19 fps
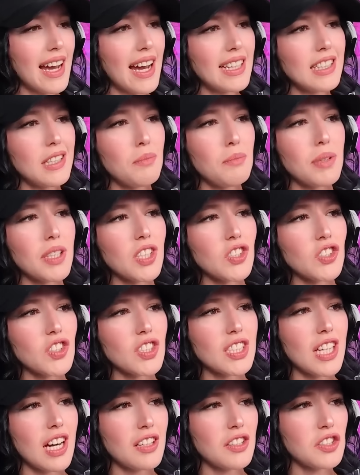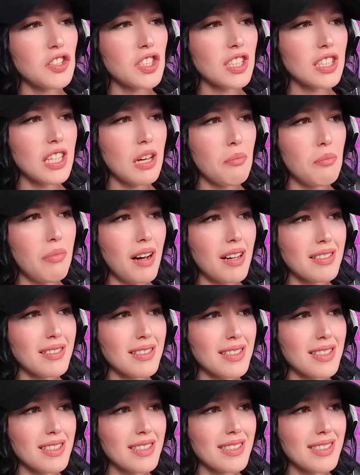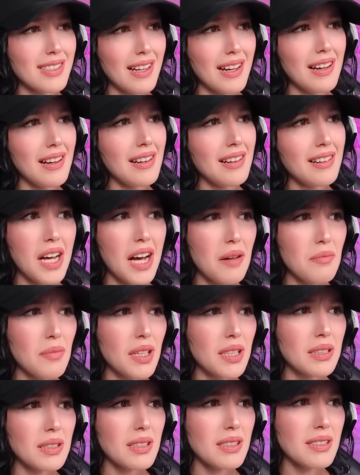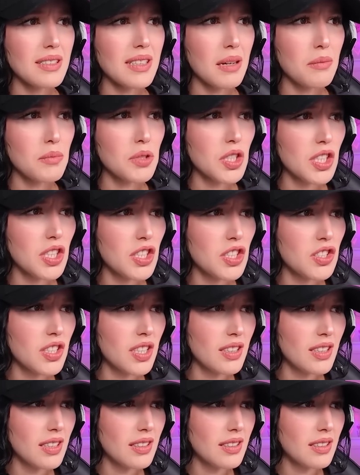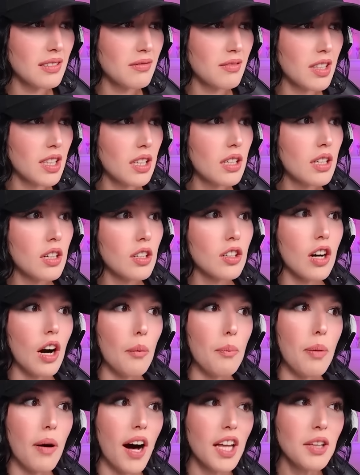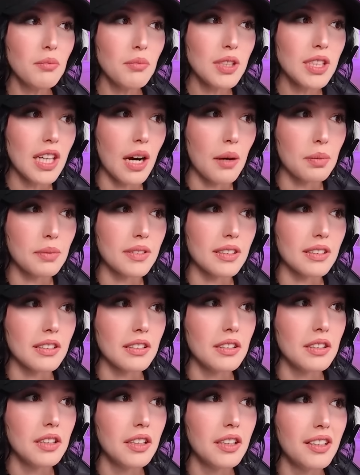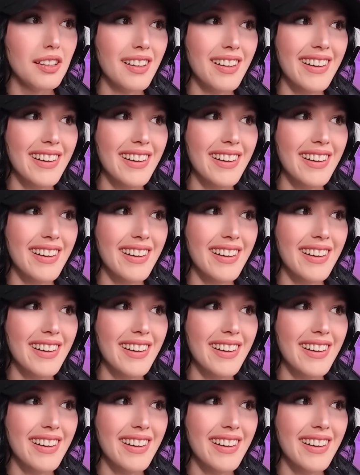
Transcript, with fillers: Ayağına bir kişi yanlışlıkla bastıysa ne yapmalıyız? Sen bir şey icat ettin ve kapan mı yaptın?